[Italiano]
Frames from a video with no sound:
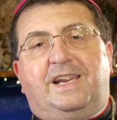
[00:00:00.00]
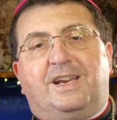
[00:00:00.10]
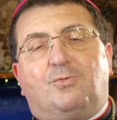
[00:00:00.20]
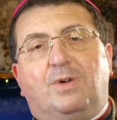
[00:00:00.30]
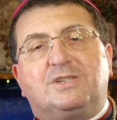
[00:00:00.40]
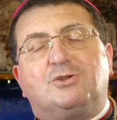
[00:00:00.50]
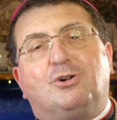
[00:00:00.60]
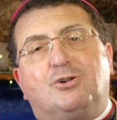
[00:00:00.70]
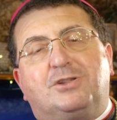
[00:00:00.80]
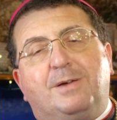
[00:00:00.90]
In
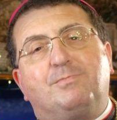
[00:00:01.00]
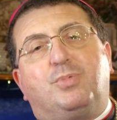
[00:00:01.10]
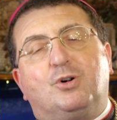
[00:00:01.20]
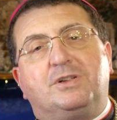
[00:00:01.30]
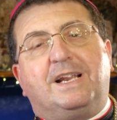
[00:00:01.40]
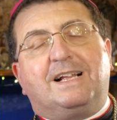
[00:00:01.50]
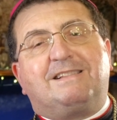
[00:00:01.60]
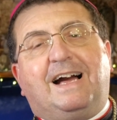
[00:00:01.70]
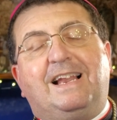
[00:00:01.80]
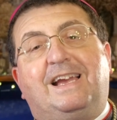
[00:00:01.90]
questo tempo di
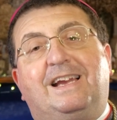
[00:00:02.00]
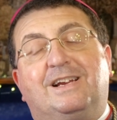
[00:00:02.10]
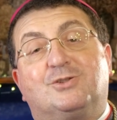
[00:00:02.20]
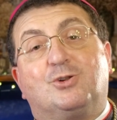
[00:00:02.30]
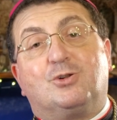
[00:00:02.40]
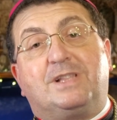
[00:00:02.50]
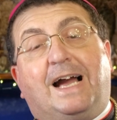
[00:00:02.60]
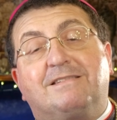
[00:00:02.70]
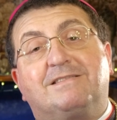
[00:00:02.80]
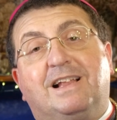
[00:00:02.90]
Natale sono
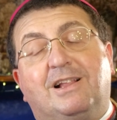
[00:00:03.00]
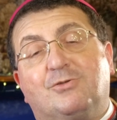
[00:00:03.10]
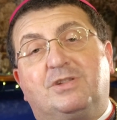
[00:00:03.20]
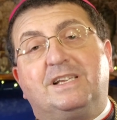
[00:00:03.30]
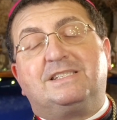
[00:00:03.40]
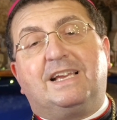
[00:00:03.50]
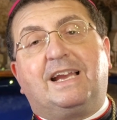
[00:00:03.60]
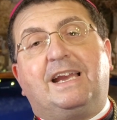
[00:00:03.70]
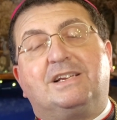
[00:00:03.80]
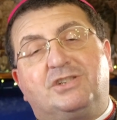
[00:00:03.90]
tante le notizie
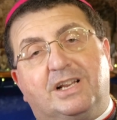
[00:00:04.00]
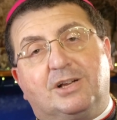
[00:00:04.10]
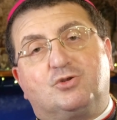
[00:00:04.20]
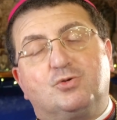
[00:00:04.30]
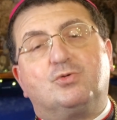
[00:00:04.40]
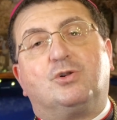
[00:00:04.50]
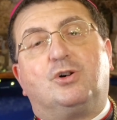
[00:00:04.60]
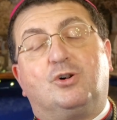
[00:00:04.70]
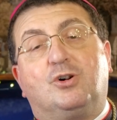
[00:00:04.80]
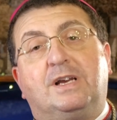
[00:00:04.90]
che ci
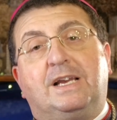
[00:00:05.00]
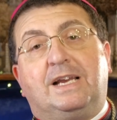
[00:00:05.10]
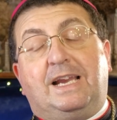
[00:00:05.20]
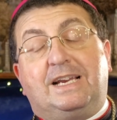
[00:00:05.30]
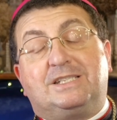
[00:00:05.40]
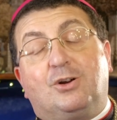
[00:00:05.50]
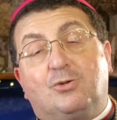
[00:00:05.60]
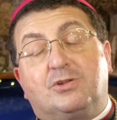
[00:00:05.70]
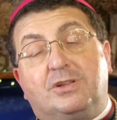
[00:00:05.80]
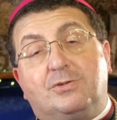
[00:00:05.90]
raggiungono e
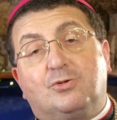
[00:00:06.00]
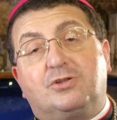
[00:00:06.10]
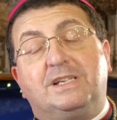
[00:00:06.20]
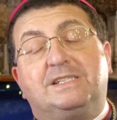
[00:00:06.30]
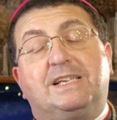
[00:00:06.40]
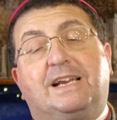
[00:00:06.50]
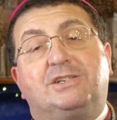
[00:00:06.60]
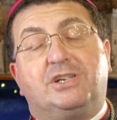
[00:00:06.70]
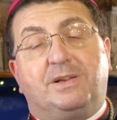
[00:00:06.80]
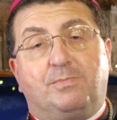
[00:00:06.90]
sono notizie che
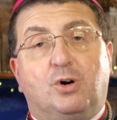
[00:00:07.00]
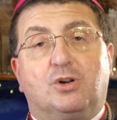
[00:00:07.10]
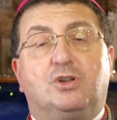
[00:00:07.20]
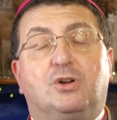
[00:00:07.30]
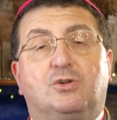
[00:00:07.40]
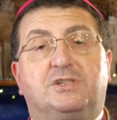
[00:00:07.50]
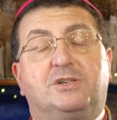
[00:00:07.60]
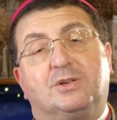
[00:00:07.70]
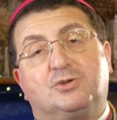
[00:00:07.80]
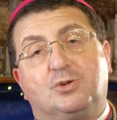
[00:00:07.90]
ci riportano
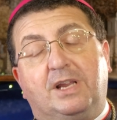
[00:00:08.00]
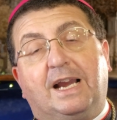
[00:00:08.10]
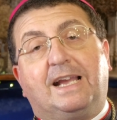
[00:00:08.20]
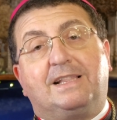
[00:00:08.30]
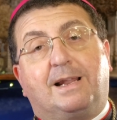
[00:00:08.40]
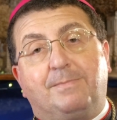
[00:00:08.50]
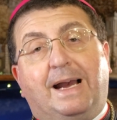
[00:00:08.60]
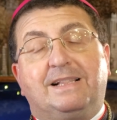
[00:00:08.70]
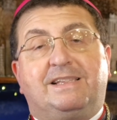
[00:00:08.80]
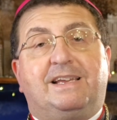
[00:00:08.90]
situazioni anche
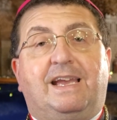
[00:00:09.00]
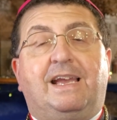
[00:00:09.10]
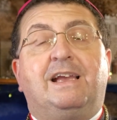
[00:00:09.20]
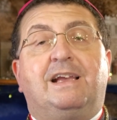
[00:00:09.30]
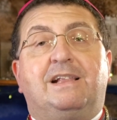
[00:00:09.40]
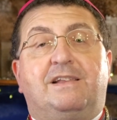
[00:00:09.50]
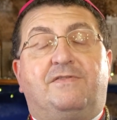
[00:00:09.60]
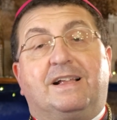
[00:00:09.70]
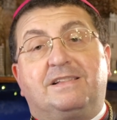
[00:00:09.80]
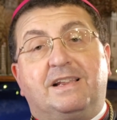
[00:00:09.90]
drammatiche, di
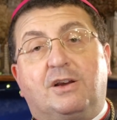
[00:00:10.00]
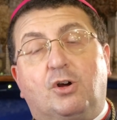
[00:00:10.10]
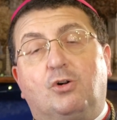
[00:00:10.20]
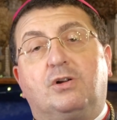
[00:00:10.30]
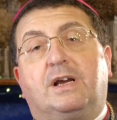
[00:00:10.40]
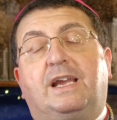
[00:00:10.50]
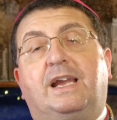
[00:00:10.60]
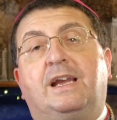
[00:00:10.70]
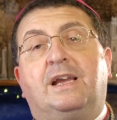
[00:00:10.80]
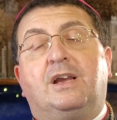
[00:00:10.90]
fatti di
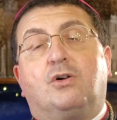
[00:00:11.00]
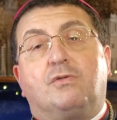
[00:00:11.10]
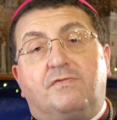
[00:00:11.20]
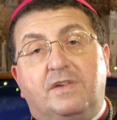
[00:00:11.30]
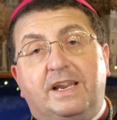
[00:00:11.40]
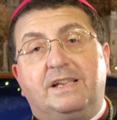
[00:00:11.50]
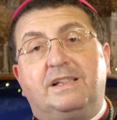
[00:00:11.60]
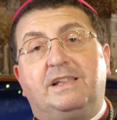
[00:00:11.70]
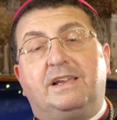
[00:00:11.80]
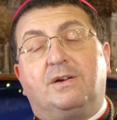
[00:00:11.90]
cronache,
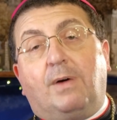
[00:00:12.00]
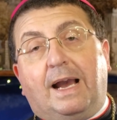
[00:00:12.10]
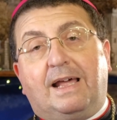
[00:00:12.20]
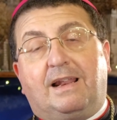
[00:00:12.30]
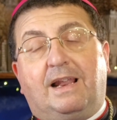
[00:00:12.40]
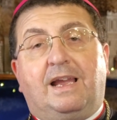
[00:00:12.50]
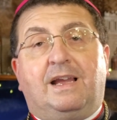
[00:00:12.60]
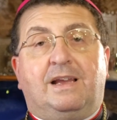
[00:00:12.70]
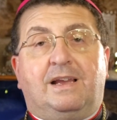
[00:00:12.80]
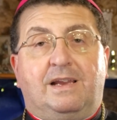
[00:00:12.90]
conflitti, guerre
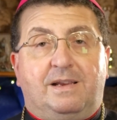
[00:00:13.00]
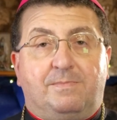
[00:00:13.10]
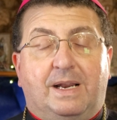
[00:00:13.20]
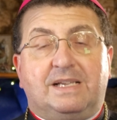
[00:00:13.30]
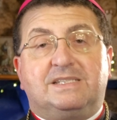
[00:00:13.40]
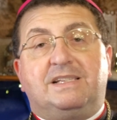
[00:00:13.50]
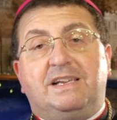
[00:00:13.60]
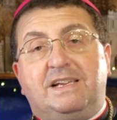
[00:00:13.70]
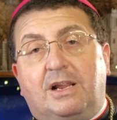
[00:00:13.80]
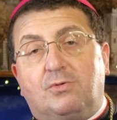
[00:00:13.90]
in
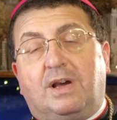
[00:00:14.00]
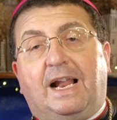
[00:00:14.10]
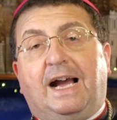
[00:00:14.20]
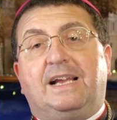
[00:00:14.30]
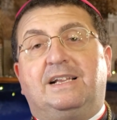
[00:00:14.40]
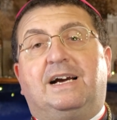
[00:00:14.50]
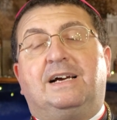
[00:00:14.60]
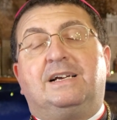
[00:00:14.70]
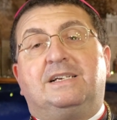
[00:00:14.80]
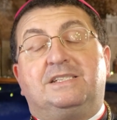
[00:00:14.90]
Palestina, in Ucraina,
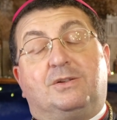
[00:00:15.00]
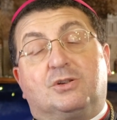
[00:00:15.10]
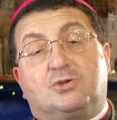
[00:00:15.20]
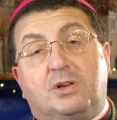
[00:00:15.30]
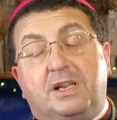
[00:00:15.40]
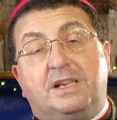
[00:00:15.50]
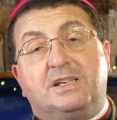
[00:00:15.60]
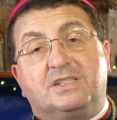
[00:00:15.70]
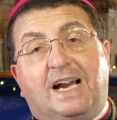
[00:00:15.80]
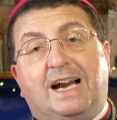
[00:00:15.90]
situazioni di
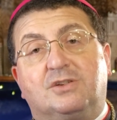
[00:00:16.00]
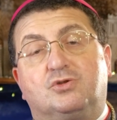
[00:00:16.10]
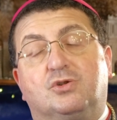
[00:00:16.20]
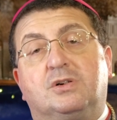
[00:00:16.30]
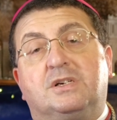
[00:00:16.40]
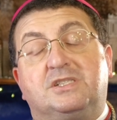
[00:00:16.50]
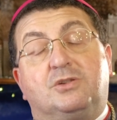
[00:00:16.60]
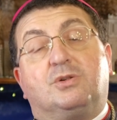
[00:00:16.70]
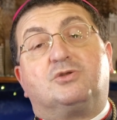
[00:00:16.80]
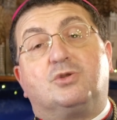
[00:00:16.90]
disagio,
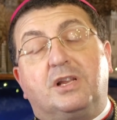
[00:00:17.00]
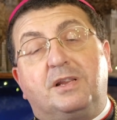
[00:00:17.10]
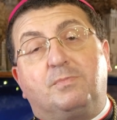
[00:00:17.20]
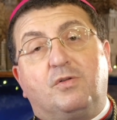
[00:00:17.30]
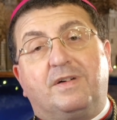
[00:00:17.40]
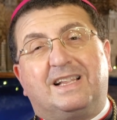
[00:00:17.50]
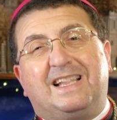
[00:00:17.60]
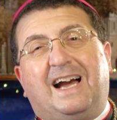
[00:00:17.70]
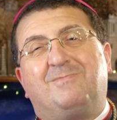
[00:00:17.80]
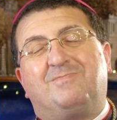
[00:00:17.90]
situazioni di
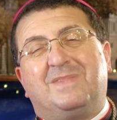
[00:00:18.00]
povertà.